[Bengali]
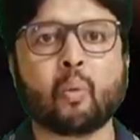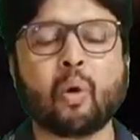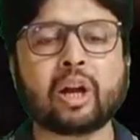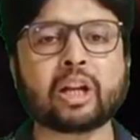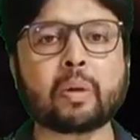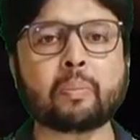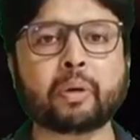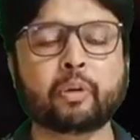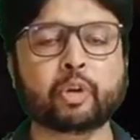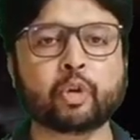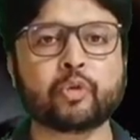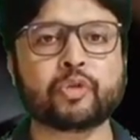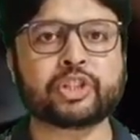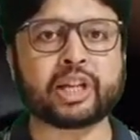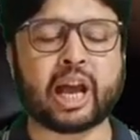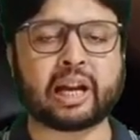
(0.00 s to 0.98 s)
ওয়েলকাম
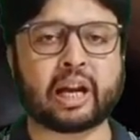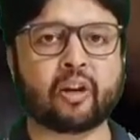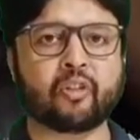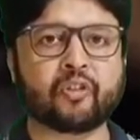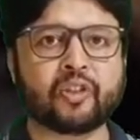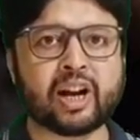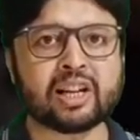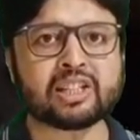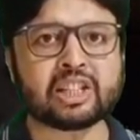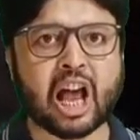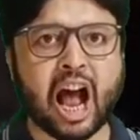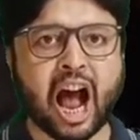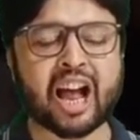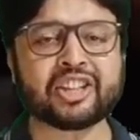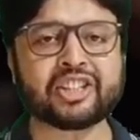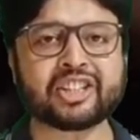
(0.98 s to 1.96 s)
ইউটিউব চ্যানেল ফ্রেন্ডস
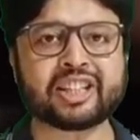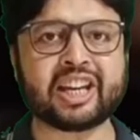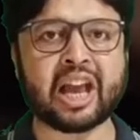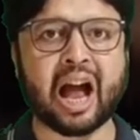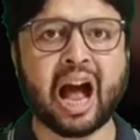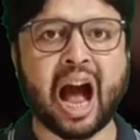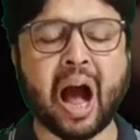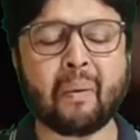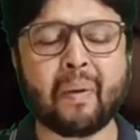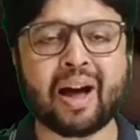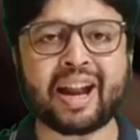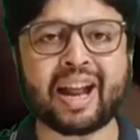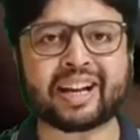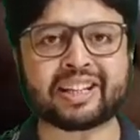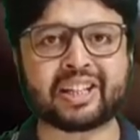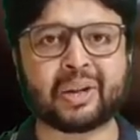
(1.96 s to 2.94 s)
আজকে আবার
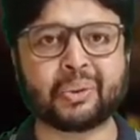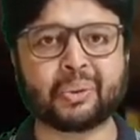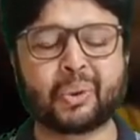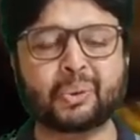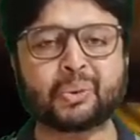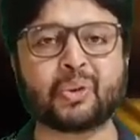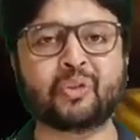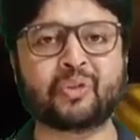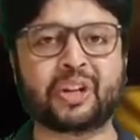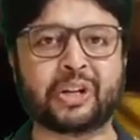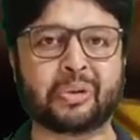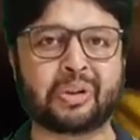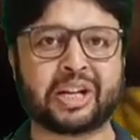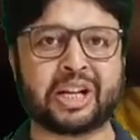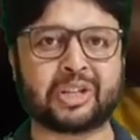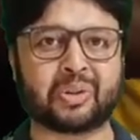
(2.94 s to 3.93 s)
একটা নতুন
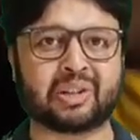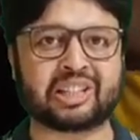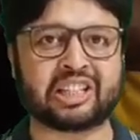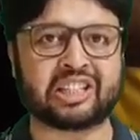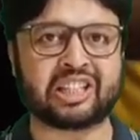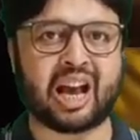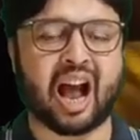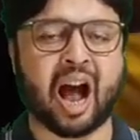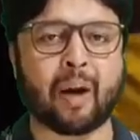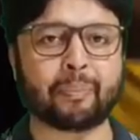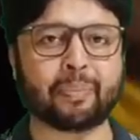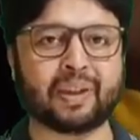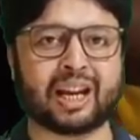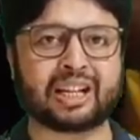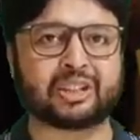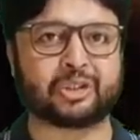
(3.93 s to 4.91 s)
ভিডিও নিয়ে চলে এসেছি
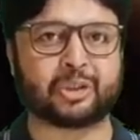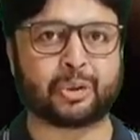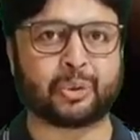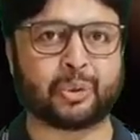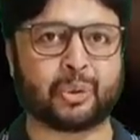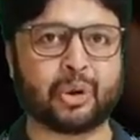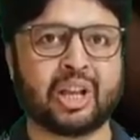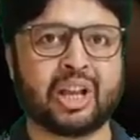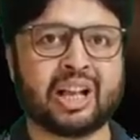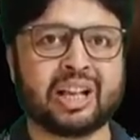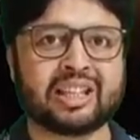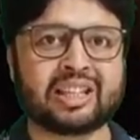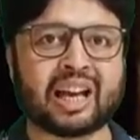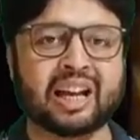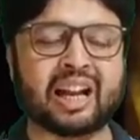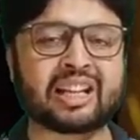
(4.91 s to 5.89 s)
আপনার জন্য
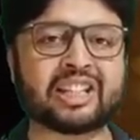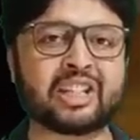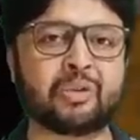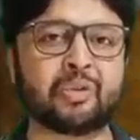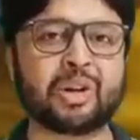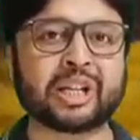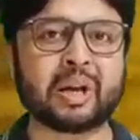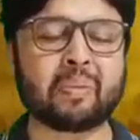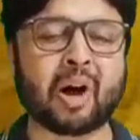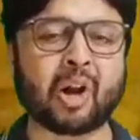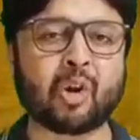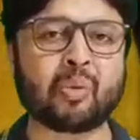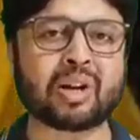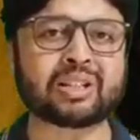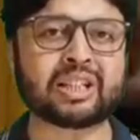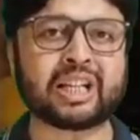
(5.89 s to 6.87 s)
যারা শিউরিকে
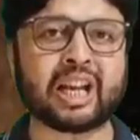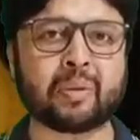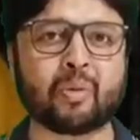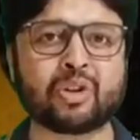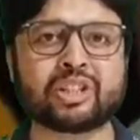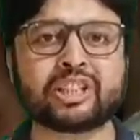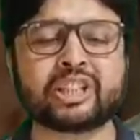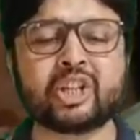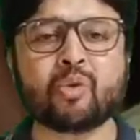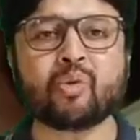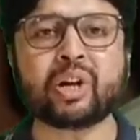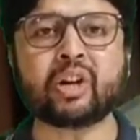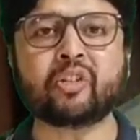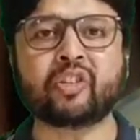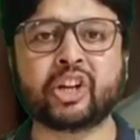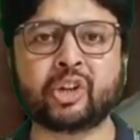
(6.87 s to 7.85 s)
ভালোবাসেন এবং শিউরির